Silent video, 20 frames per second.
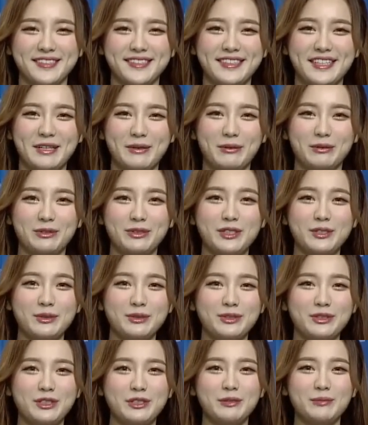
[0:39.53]
네 오늘의
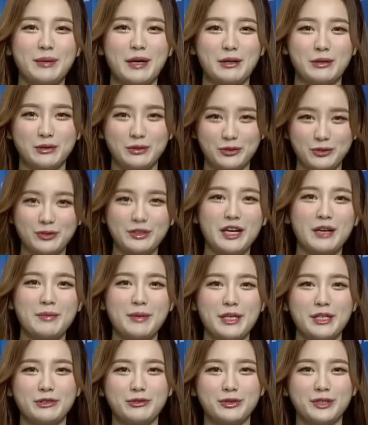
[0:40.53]
고수는 바로
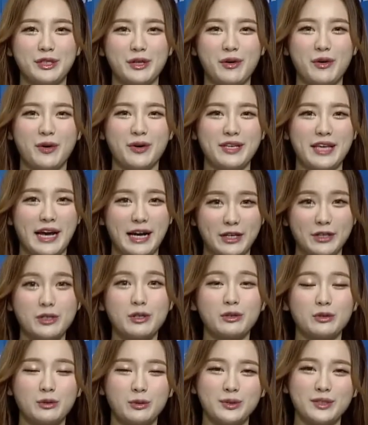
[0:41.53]
주담이이고요.
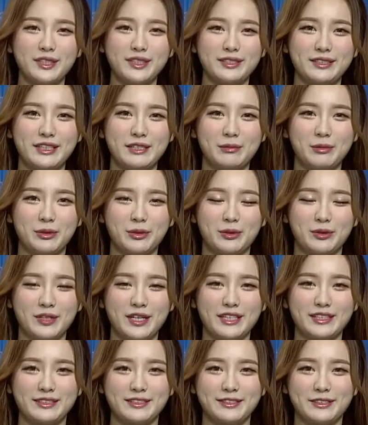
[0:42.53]
양력도 체크해보도록
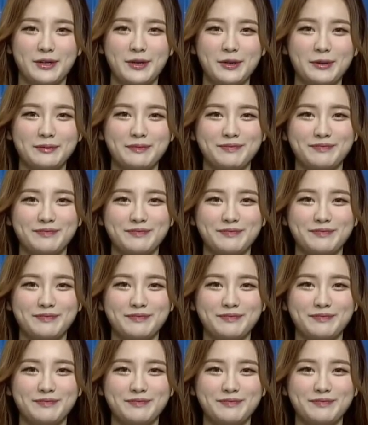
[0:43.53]
하시죠.